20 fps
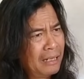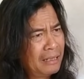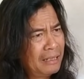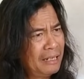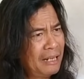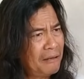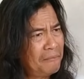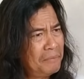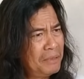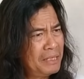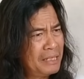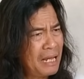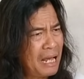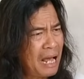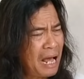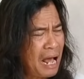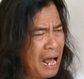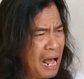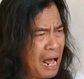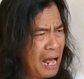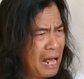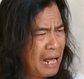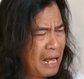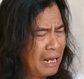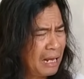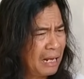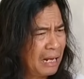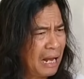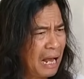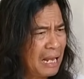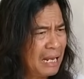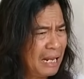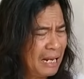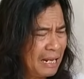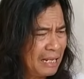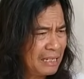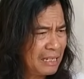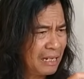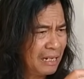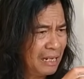tidak bisa
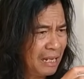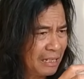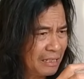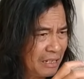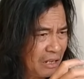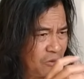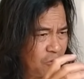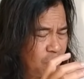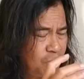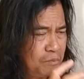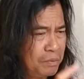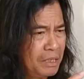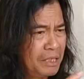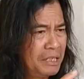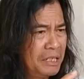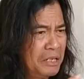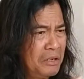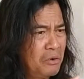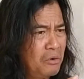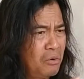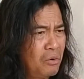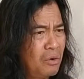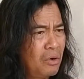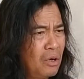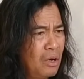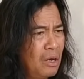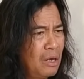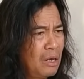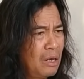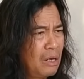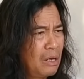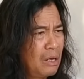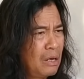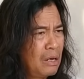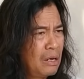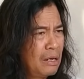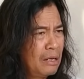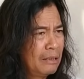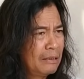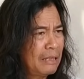kalian hanya lihat satu video
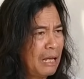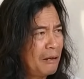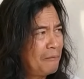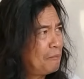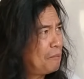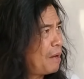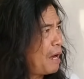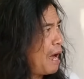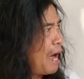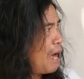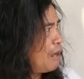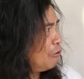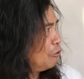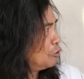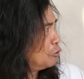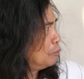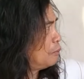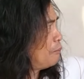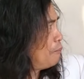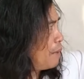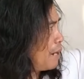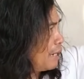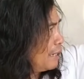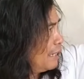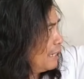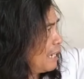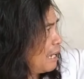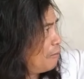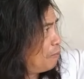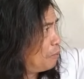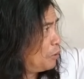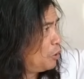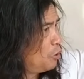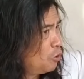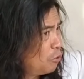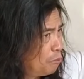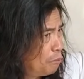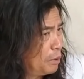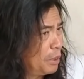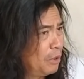tanpa harus memperhatikan
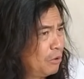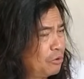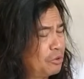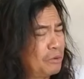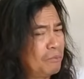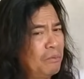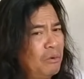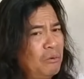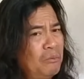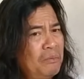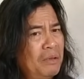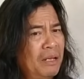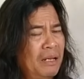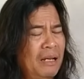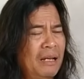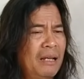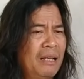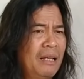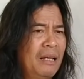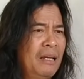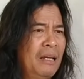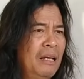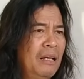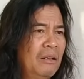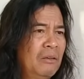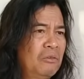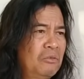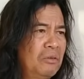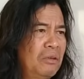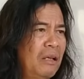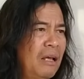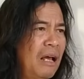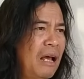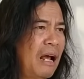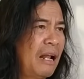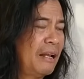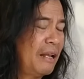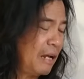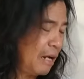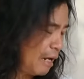video-video sebelumnya. Terus
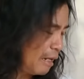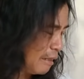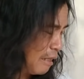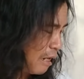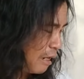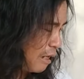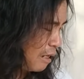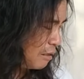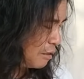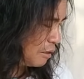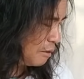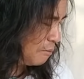anda katakan